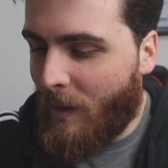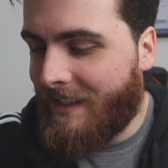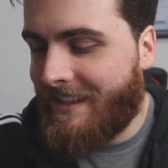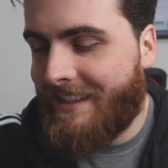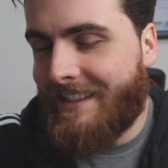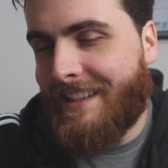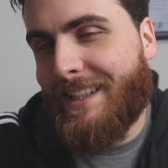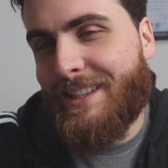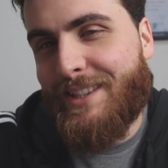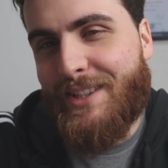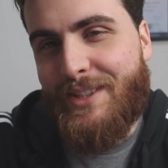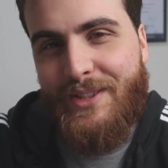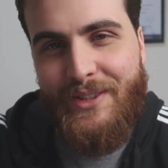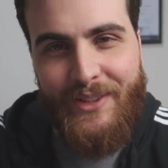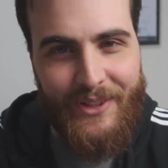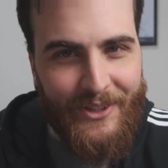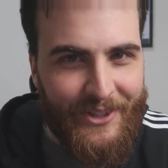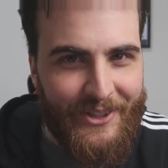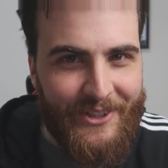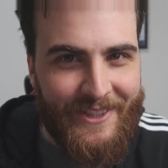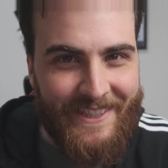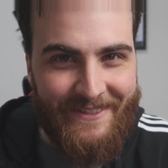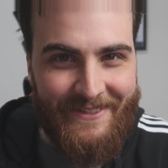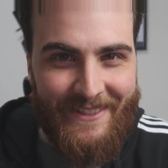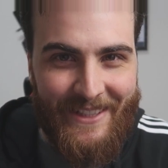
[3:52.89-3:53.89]

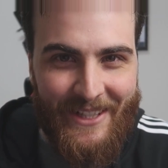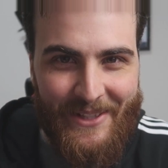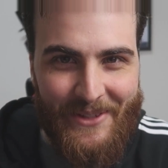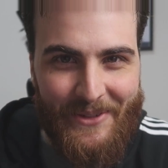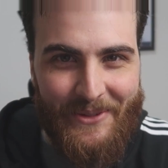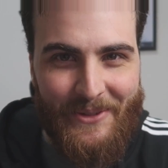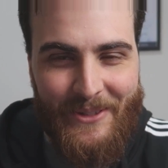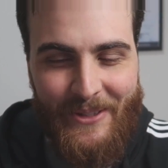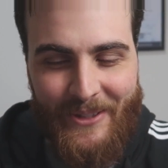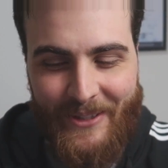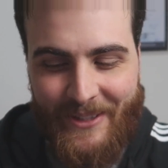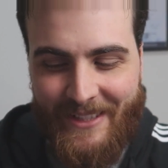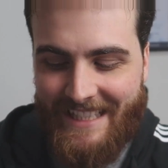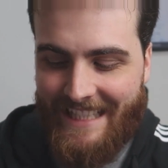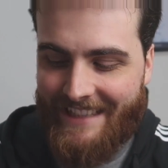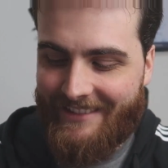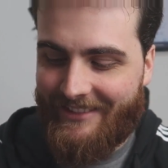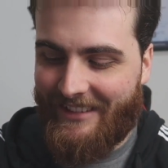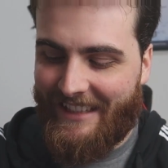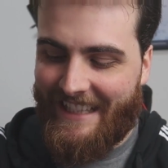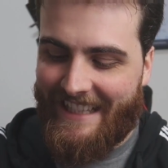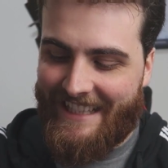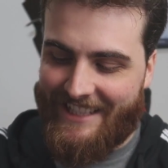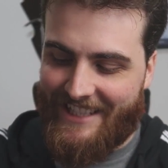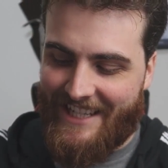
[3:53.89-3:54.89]
attenzione verso quello che
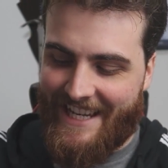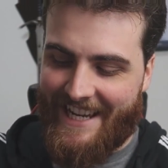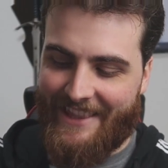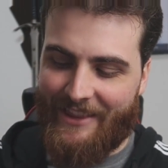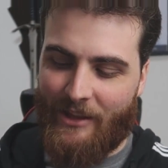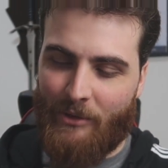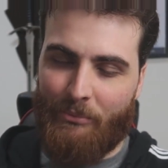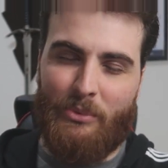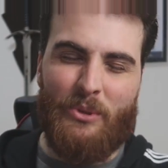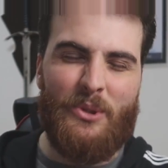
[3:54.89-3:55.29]
stavo leggendo,